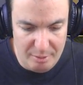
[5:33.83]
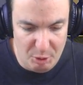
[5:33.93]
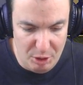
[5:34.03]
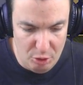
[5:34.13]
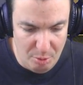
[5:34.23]
De
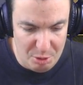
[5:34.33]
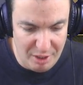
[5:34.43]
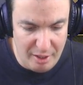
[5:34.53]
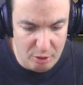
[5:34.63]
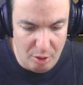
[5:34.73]
momento nos vamos a
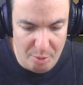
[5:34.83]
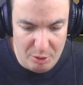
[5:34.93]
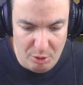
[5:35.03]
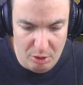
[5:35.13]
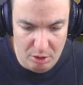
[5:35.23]
quedar con el
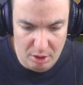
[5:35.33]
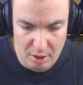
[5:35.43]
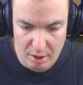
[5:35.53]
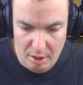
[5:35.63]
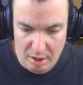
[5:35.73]
pañuelo
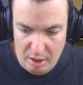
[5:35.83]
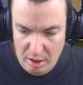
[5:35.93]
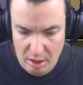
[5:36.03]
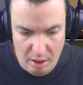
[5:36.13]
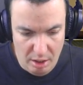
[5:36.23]

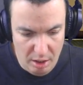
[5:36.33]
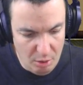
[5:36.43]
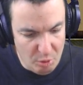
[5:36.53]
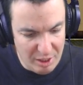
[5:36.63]
y